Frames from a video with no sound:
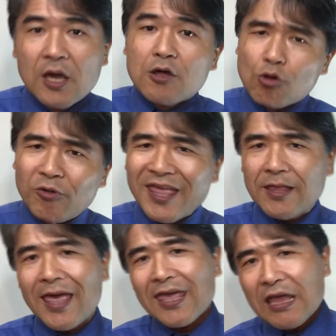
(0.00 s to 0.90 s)
そうで
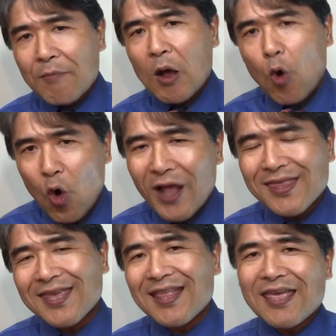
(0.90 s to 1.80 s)
なければ効果
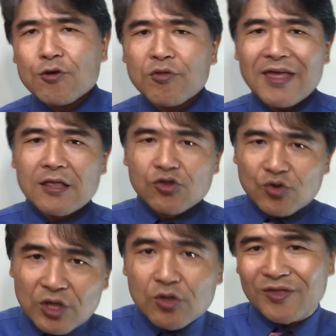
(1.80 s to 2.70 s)
的な優先
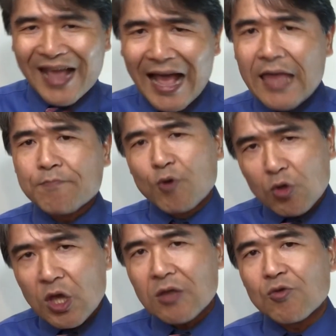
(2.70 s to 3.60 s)
順位の高い
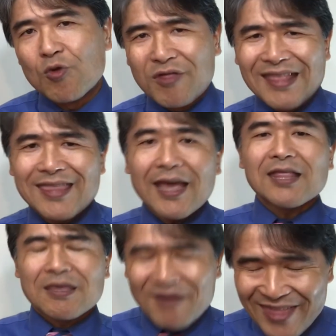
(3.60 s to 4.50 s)
プロジェクトの選定が
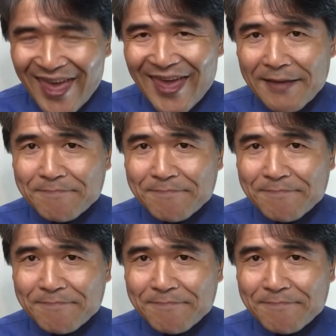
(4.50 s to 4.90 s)
できませ